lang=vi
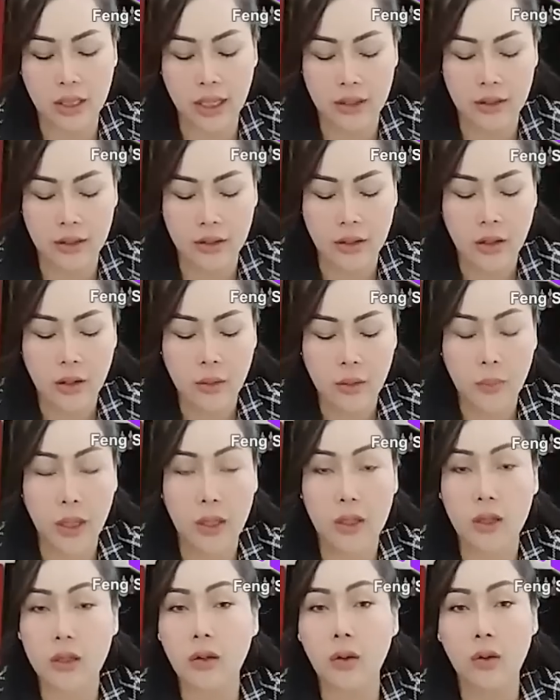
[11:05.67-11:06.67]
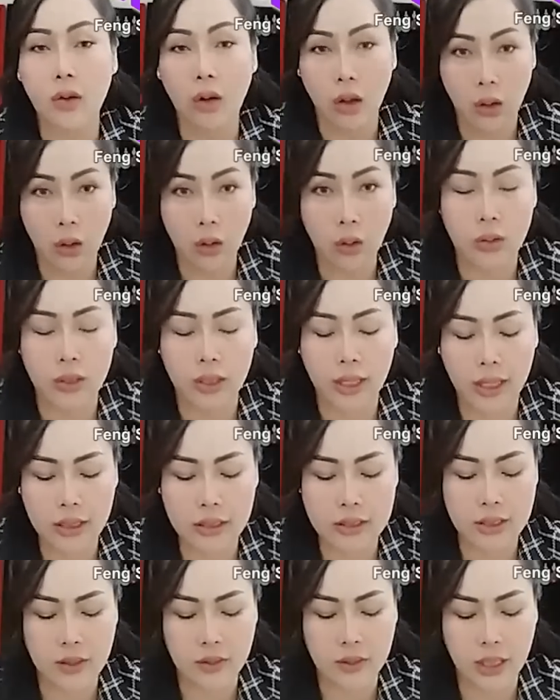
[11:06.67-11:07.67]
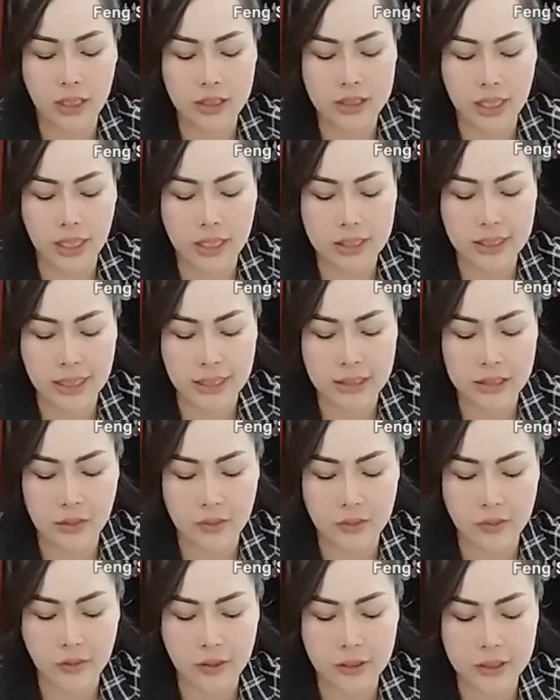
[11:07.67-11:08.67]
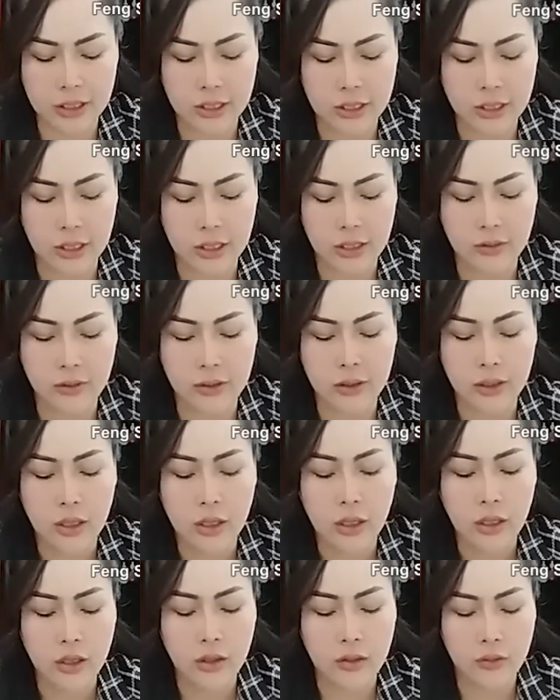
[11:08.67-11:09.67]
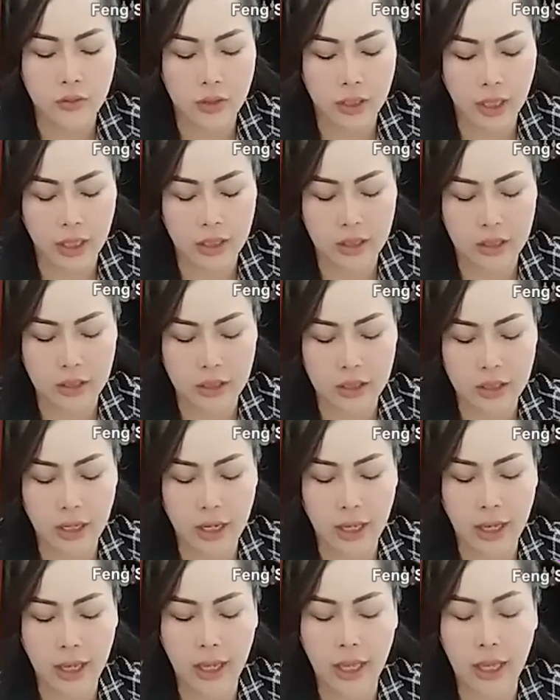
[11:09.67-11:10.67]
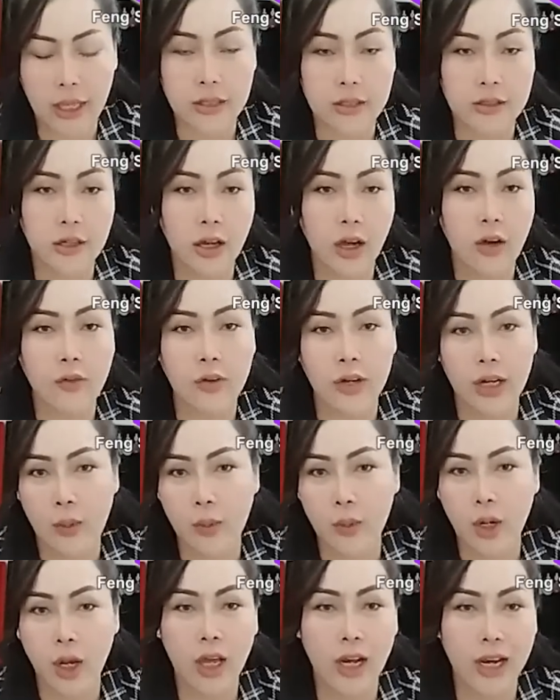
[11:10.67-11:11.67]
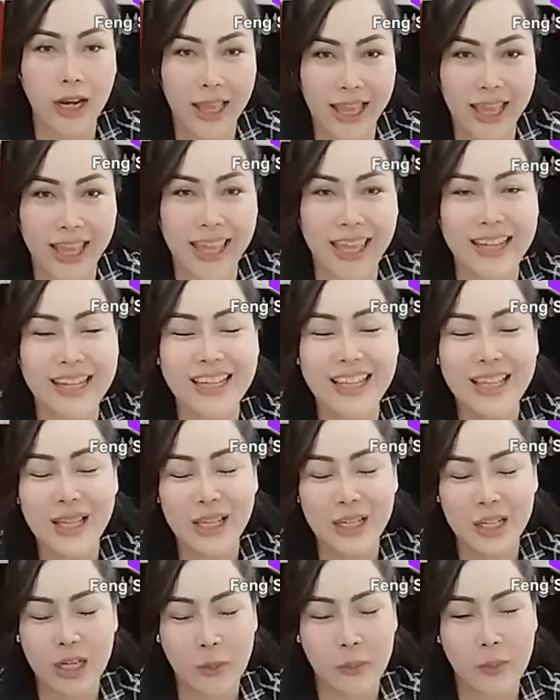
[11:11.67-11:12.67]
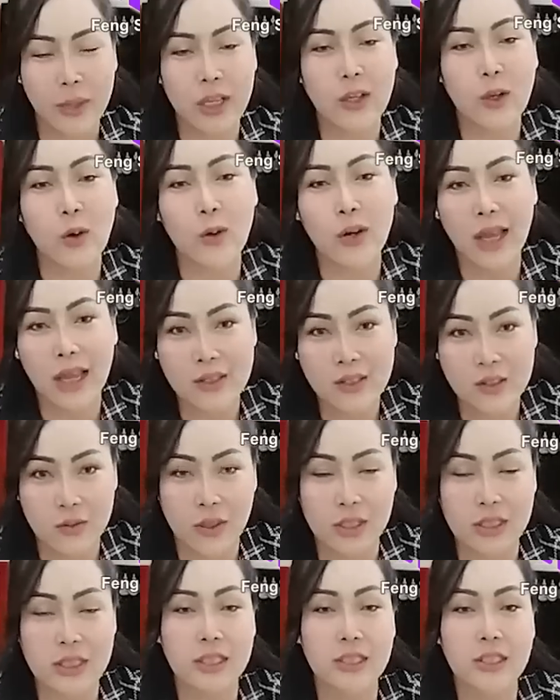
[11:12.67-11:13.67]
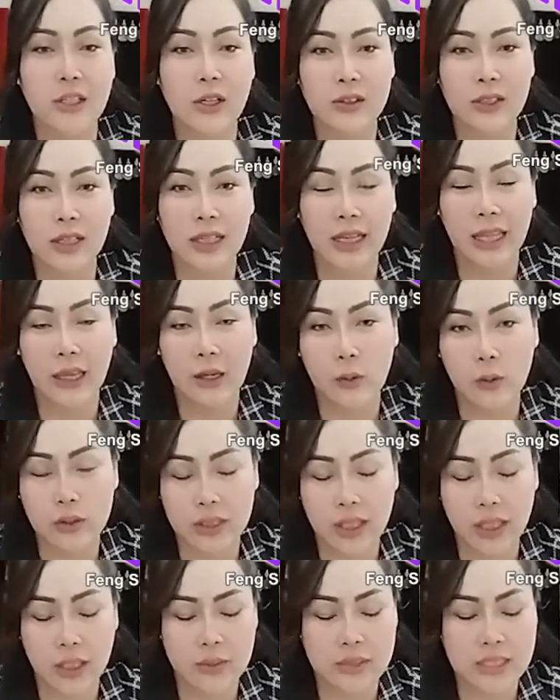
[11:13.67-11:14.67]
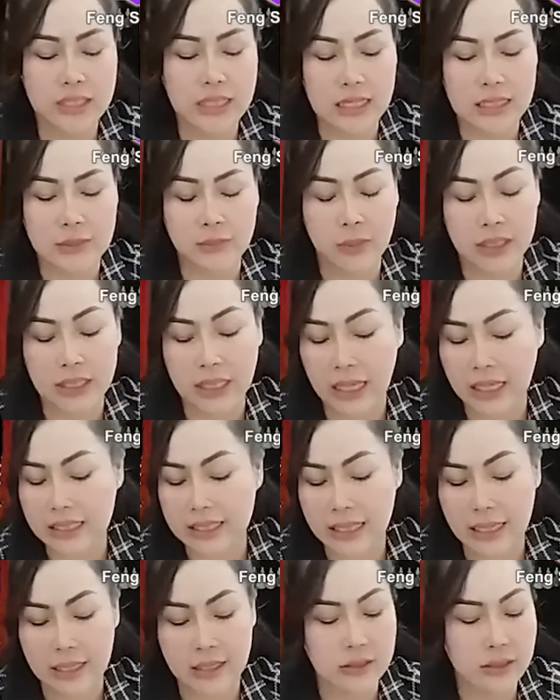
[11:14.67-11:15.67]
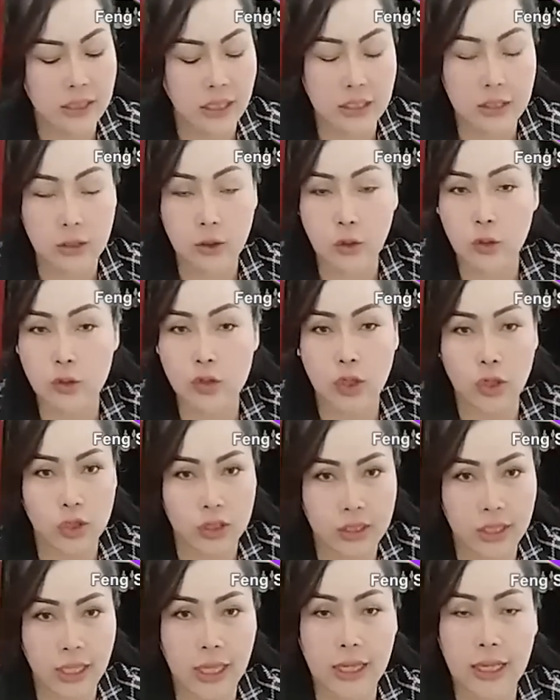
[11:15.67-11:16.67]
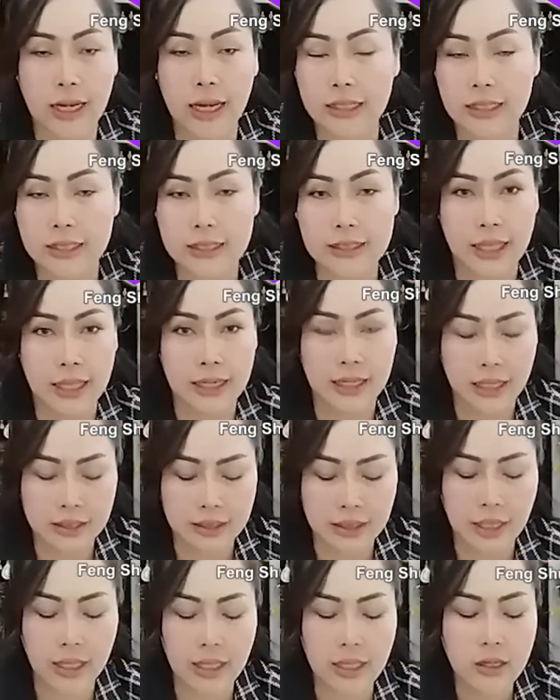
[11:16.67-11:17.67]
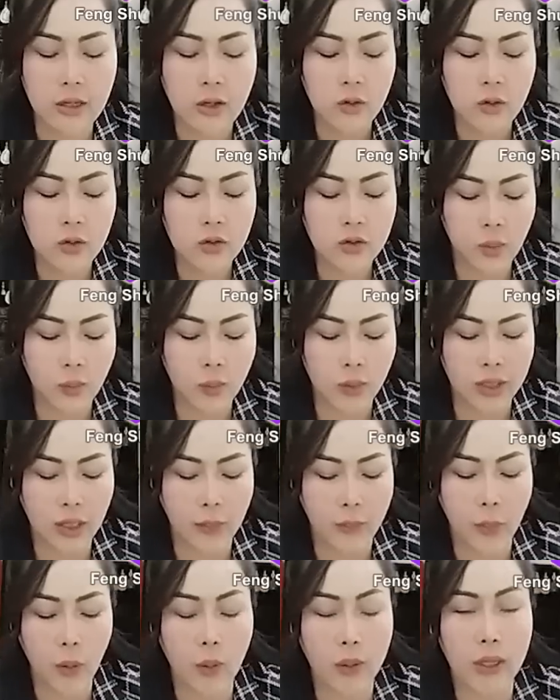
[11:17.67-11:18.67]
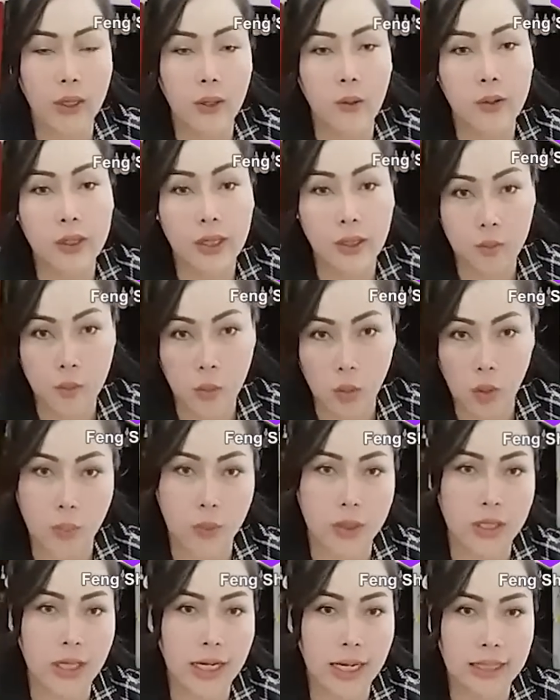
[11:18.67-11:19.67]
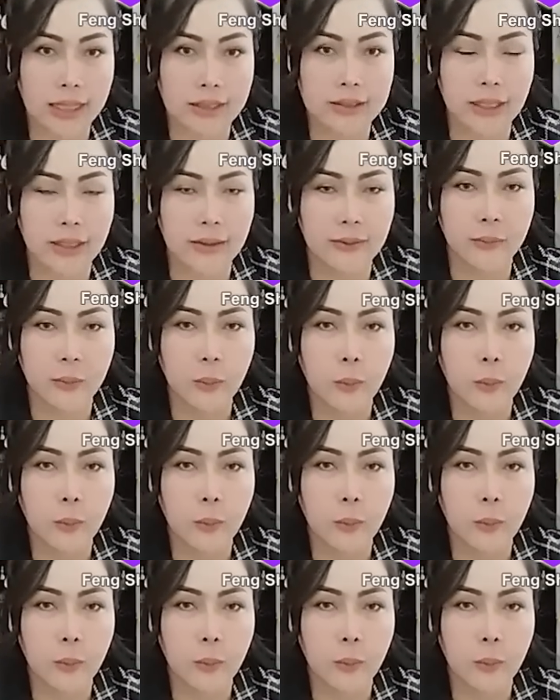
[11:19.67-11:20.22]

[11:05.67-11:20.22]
khang plek non là hột ná chà ná chà chà thưa thưa chi là đi về rẹn là đi klahan rư co về rẹn và rock klahan đầm bay câu đang chỉ vật dương to từ nà cột tiết mình sa mình tha chà thật là không chật đạch na cả lại tê sạ na tê xong rồi nhẹ bỏ kêu rừng mò mọi khang tịnh